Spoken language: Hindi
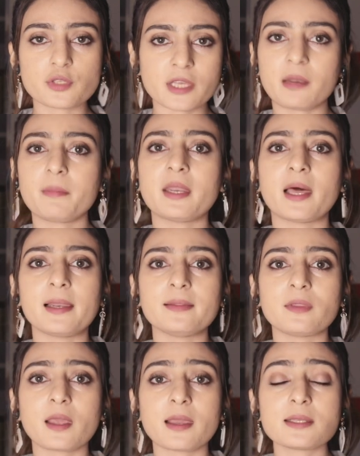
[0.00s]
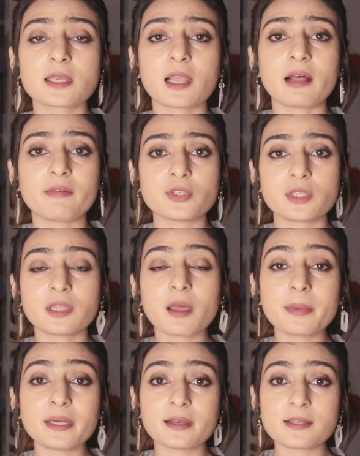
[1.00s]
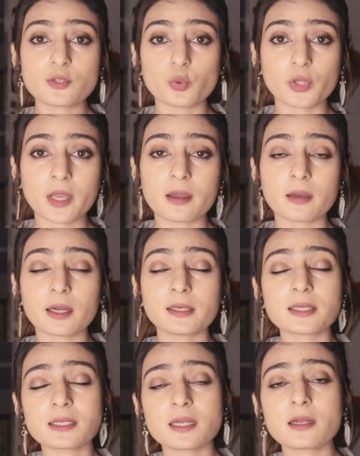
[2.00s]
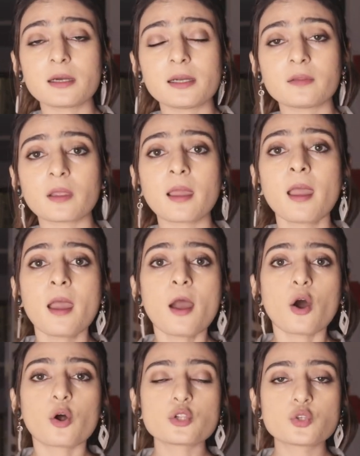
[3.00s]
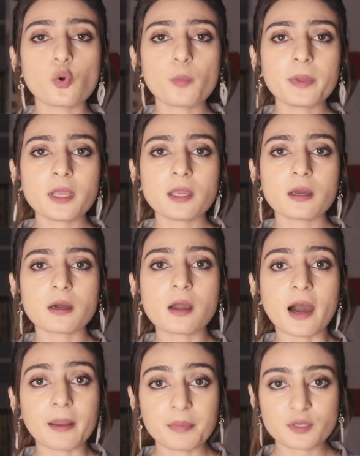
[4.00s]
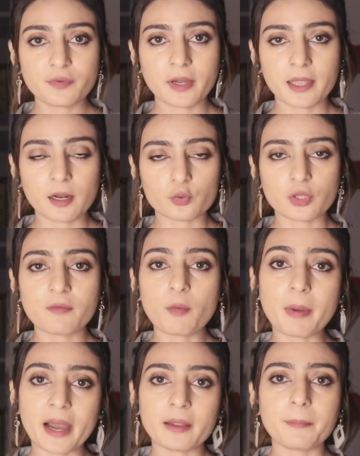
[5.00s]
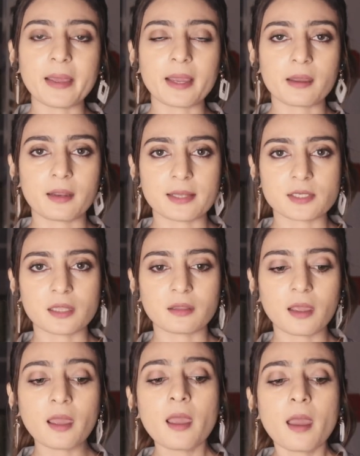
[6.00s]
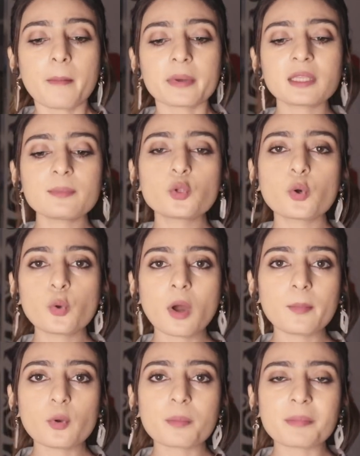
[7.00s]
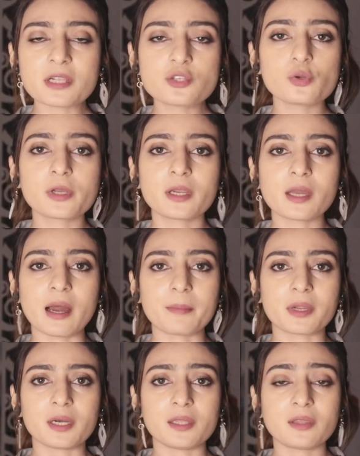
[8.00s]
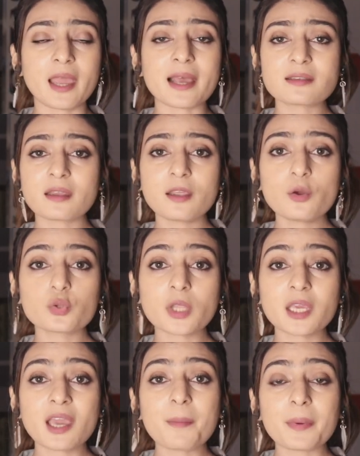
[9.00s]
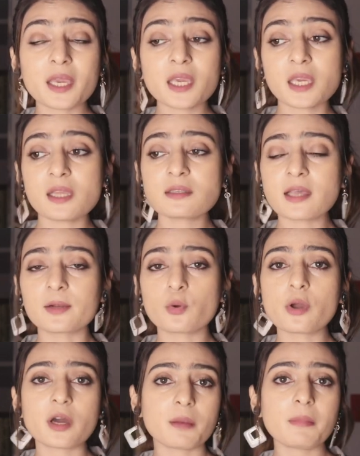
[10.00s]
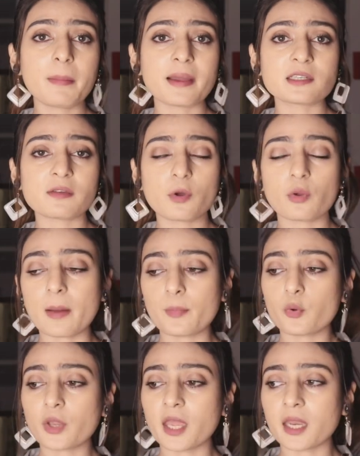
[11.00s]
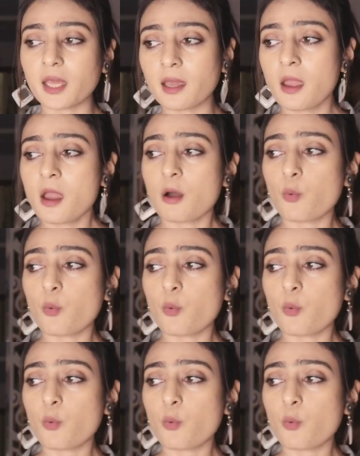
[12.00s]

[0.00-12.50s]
वो जैन बना लेते हैं इसके अलावा जितना भी डस्ट होता है घर का डस्टिंग कर लेते हैं और जो भी गार्बेज वगैरह होता है वो बाहर फेंक कर आ जाते हैं मतलब दोनों हम लोग मिलजुल कर काम कर लेते हैं ऐसा नहीं होता कि आप एक ही इंसान को घर में बैठे हुए और आप लोग कह रहे हैं